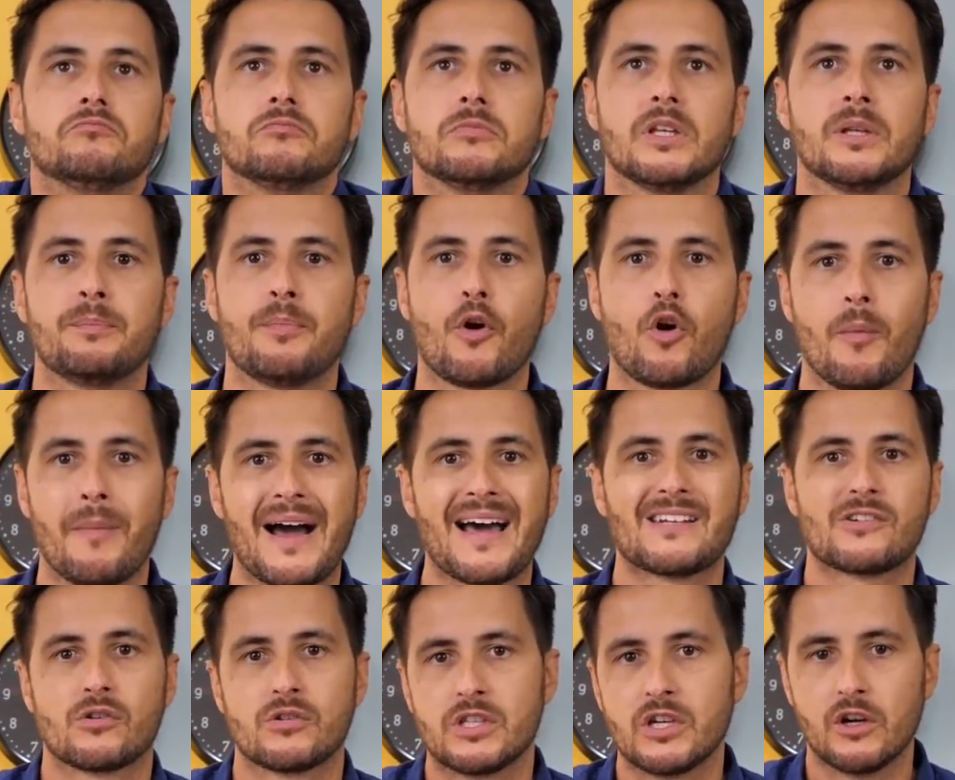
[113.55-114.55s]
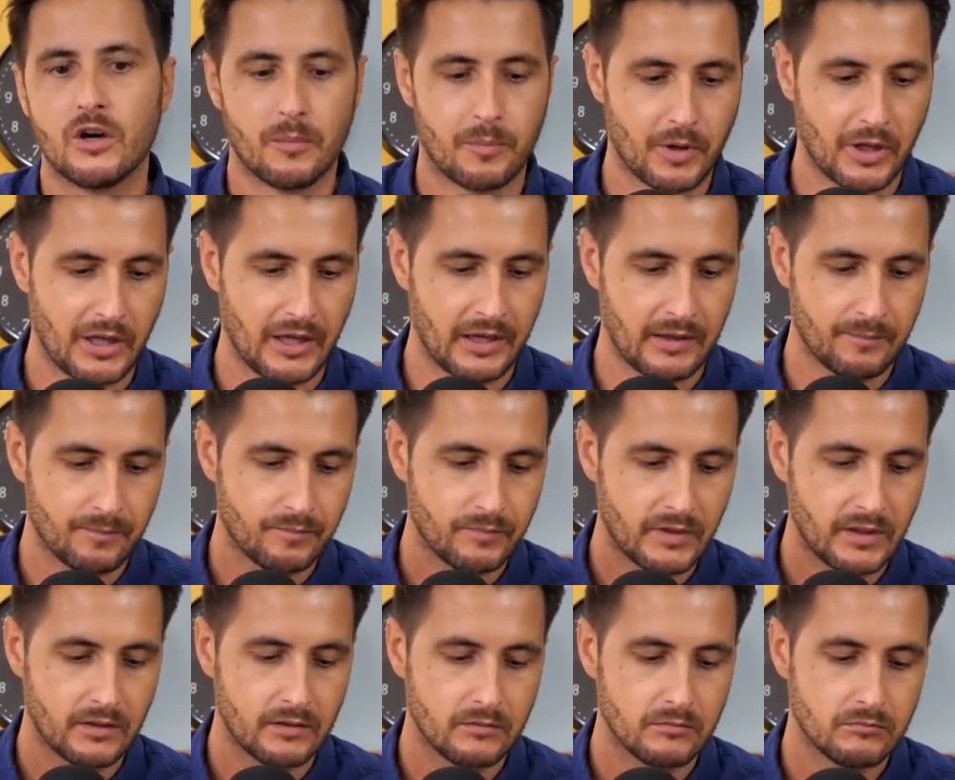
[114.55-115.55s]
y poco más, os digo, porque
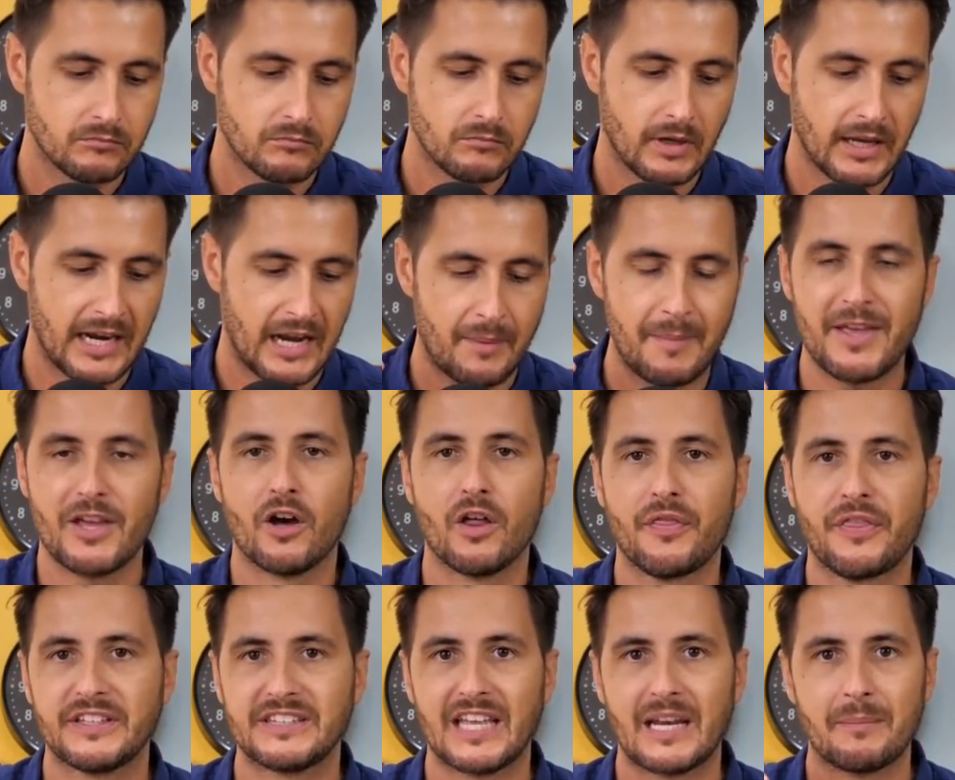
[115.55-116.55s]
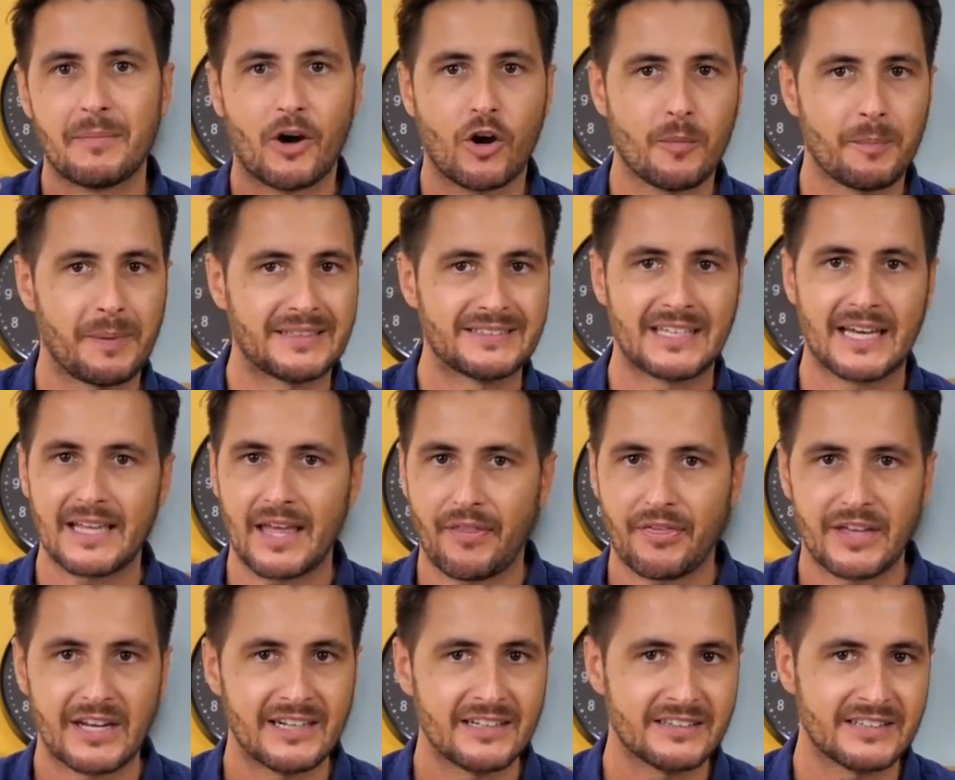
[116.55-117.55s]
el M11 tiene mejor pantalla,
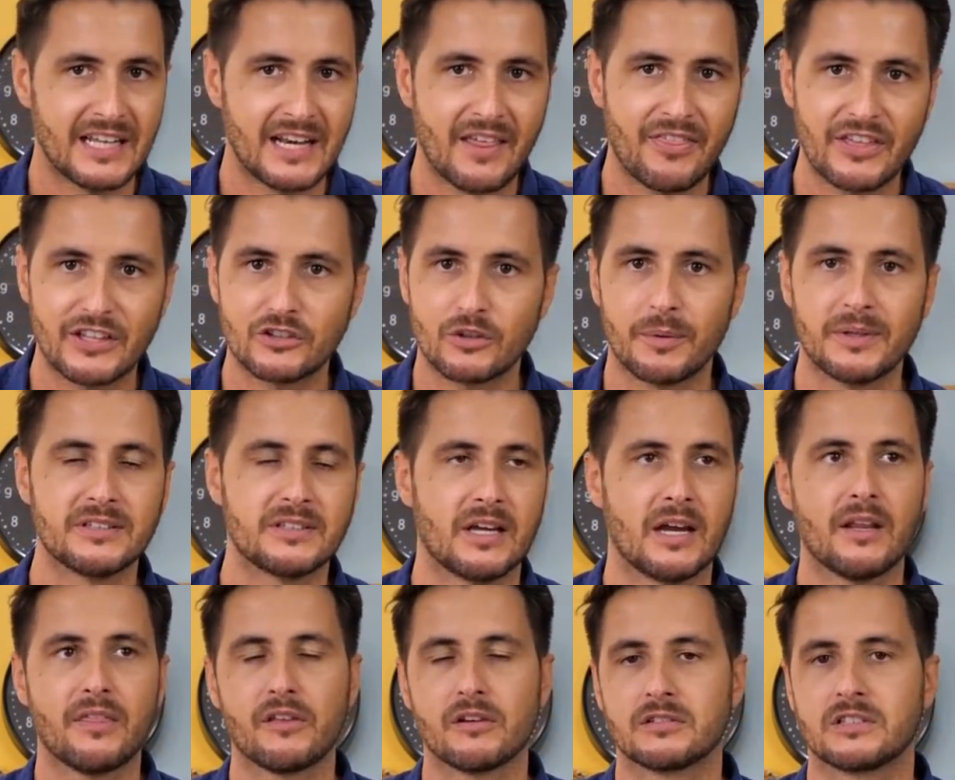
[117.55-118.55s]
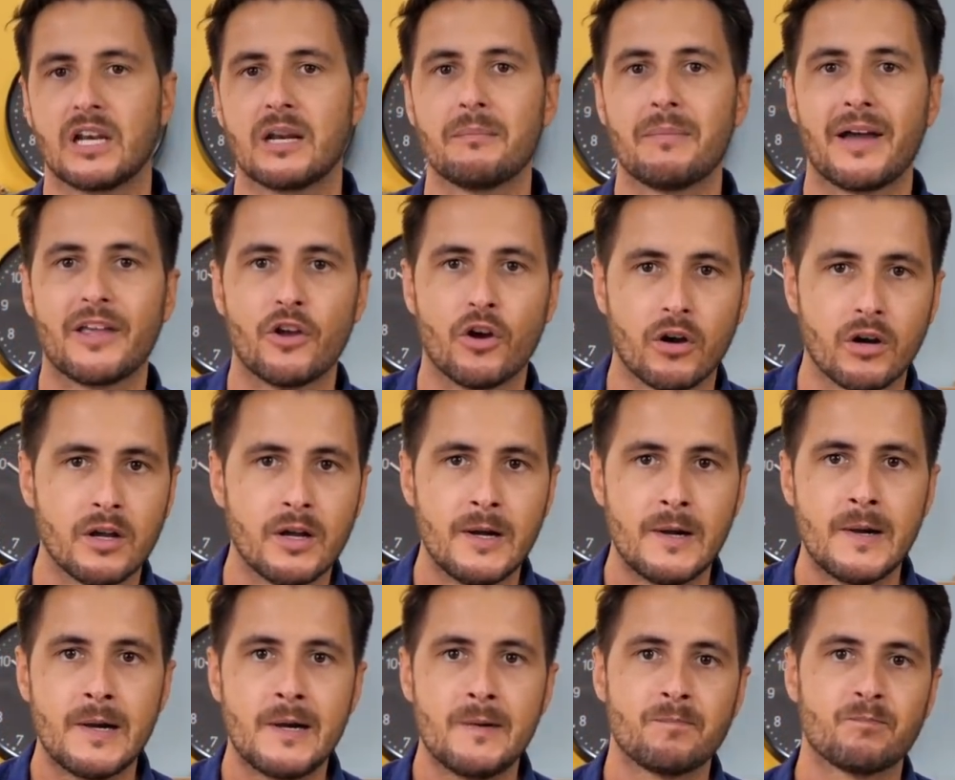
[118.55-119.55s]
tiene, tiene 120 Hz, tiene mayor
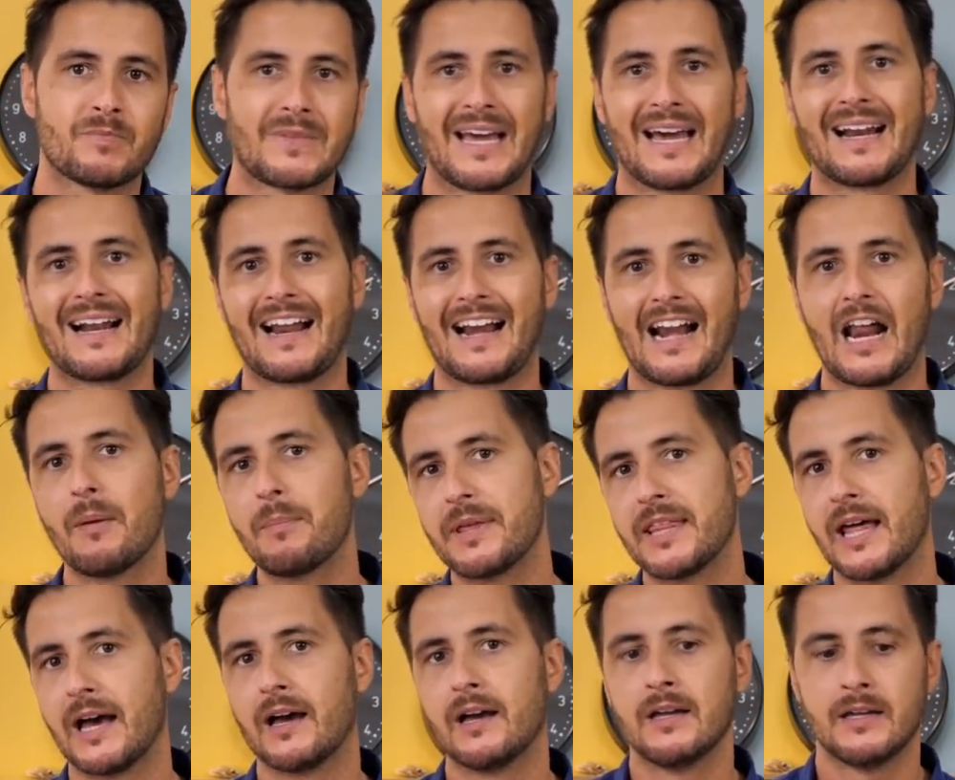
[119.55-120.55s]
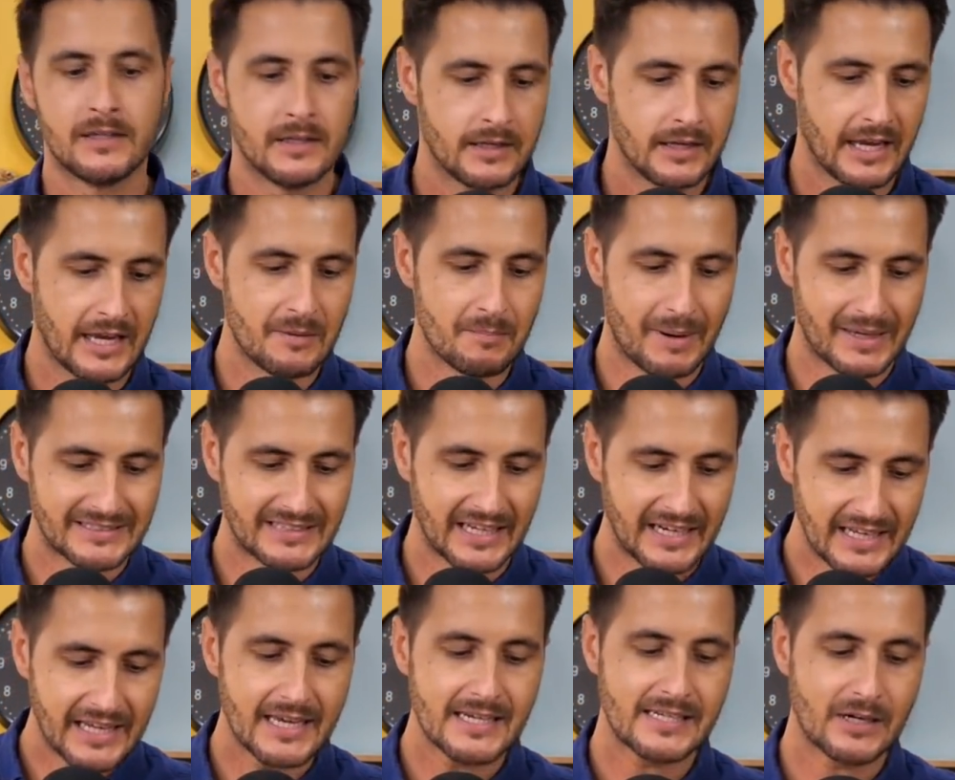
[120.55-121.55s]
carga rápida. En batería